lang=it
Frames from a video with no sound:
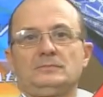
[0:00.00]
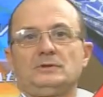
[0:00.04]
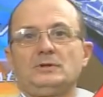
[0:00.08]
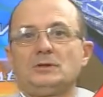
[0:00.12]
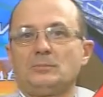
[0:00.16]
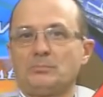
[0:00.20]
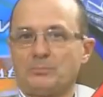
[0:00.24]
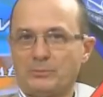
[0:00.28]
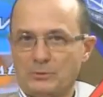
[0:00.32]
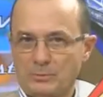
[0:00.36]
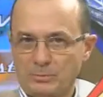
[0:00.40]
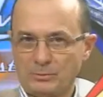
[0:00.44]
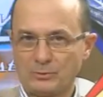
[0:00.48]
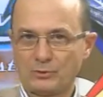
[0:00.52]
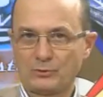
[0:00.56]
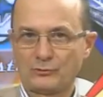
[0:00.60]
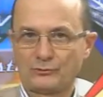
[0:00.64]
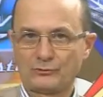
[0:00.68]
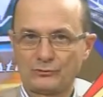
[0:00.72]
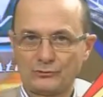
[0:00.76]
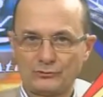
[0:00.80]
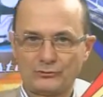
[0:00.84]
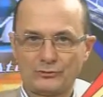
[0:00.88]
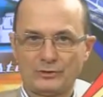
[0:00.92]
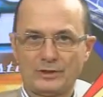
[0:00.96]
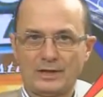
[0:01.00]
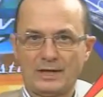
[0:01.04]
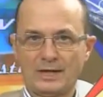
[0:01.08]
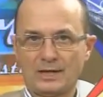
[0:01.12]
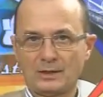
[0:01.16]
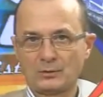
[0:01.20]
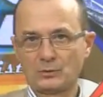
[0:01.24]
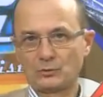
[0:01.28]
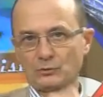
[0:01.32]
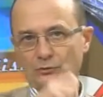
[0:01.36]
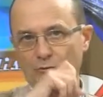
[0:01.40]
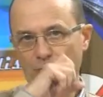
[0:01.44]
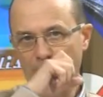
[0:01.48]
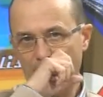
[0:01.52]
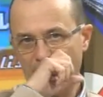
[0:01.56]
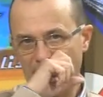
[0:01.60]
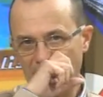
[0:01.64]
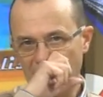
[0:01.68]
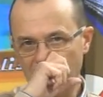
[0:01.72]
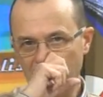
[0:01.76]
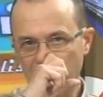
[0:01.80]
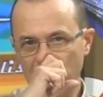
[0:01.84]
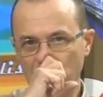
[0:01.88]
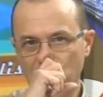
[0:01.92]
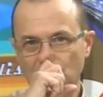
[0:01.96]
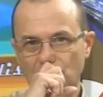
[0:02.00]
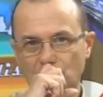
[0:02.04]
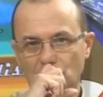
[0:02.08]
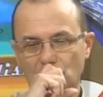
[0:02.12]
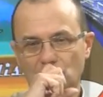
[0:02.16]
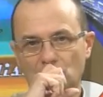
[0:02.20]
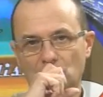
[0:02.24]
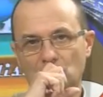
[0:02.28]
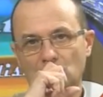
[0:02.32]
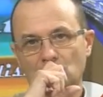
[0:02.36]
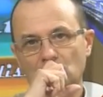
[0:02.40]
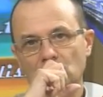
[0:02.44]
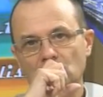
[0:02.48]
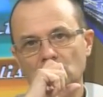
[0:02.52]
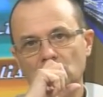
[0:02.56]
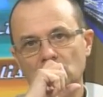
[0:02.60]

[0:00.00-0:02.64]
il popolo siciliano spesso,